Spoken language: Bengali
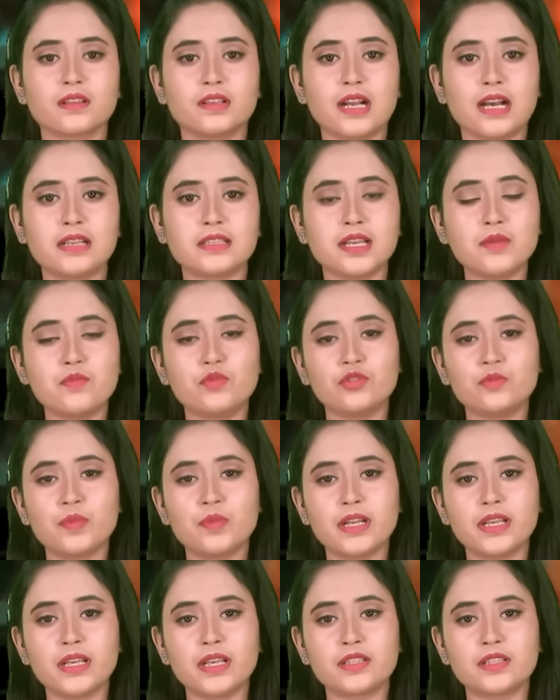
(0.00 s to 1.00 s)
গাজায়
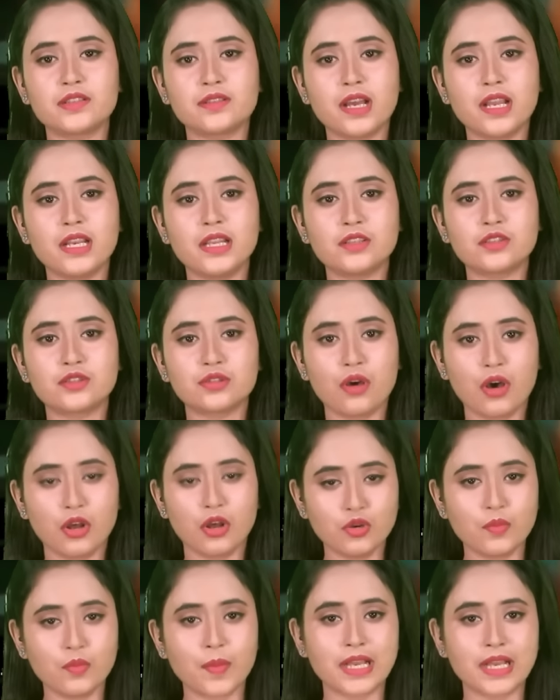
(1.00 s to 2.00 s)
বুধবার ইসরায়েলি
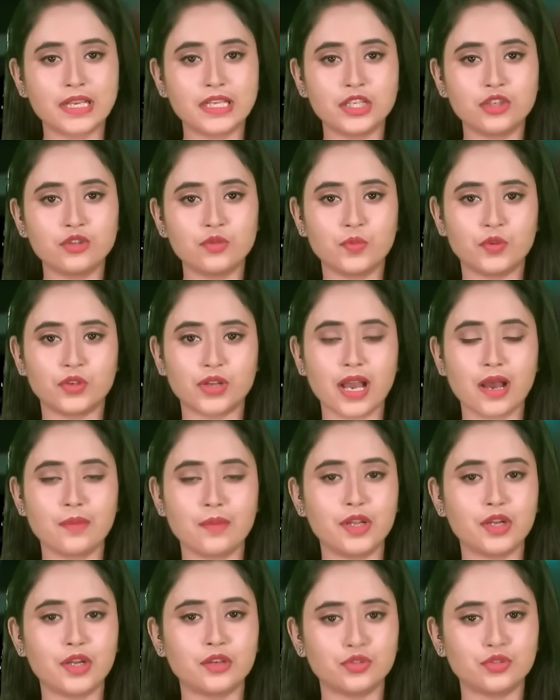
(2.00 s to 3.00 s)
স্থল বাহিনীর উপর
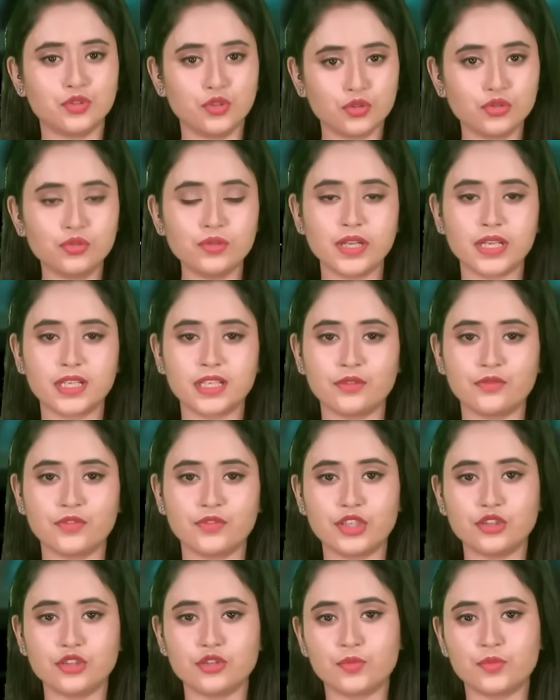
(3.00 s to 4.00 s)
হামলার নতুন একটি
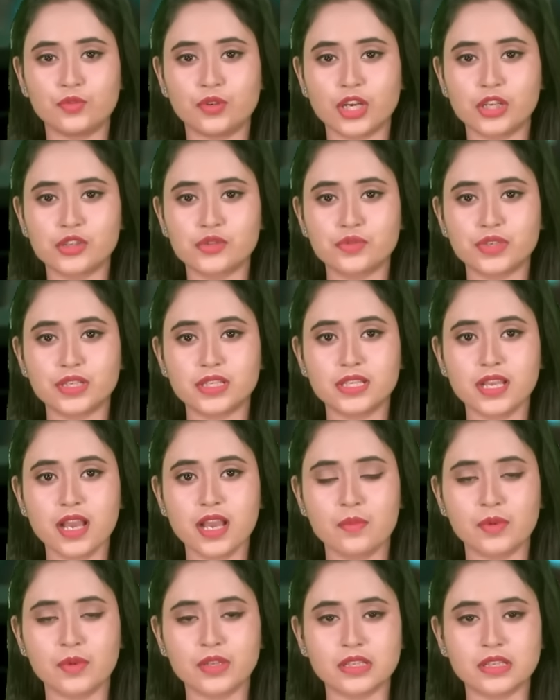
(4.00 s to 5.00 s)
ভিডিও প্রকাশ করেছে
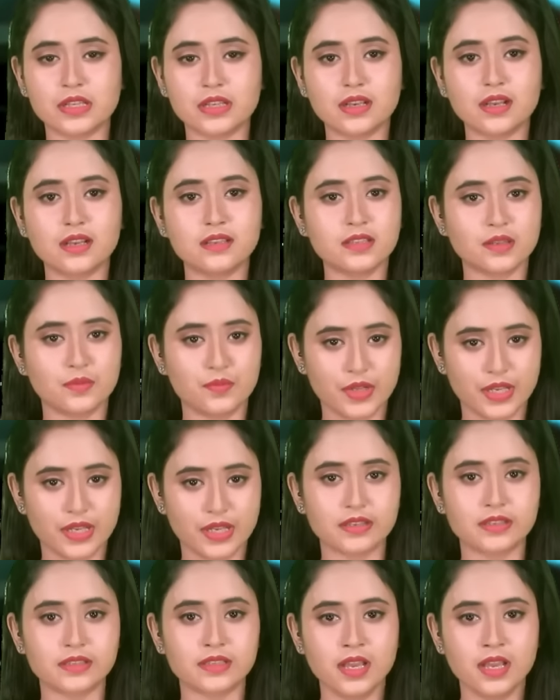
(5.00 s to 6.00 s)
হামাসের কাসাম
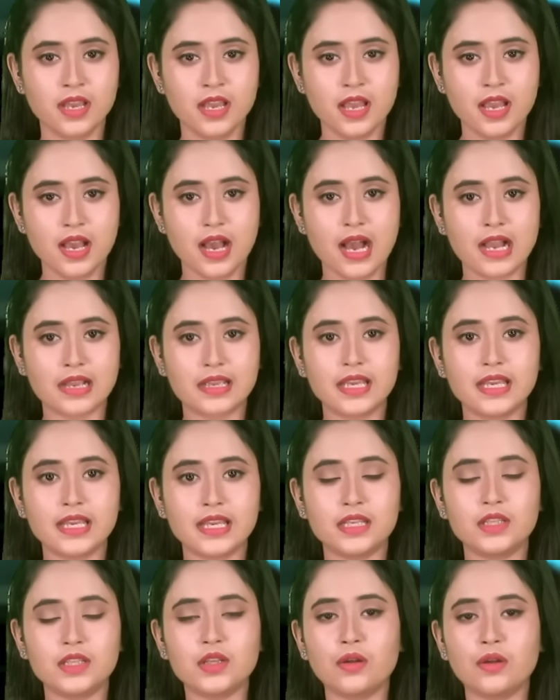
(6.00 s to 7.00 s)
ব্রিগেডস আগে
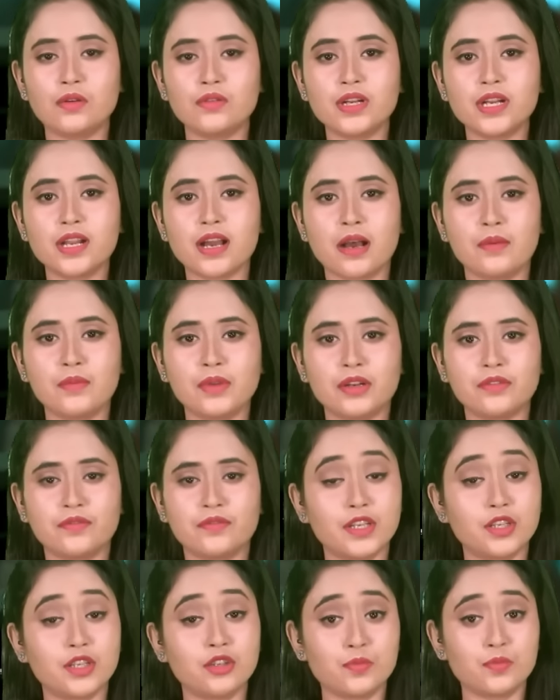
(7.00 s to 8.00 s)
এ ধরনের হামলার
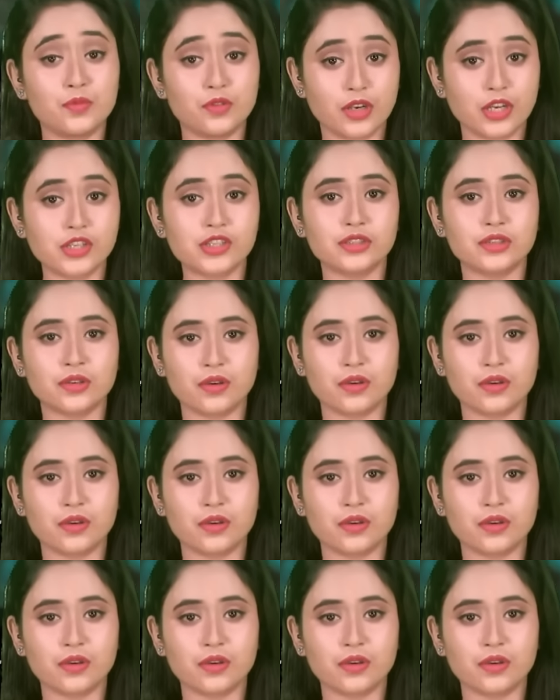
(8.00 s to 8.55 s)
ভিডিও প্রকাশিত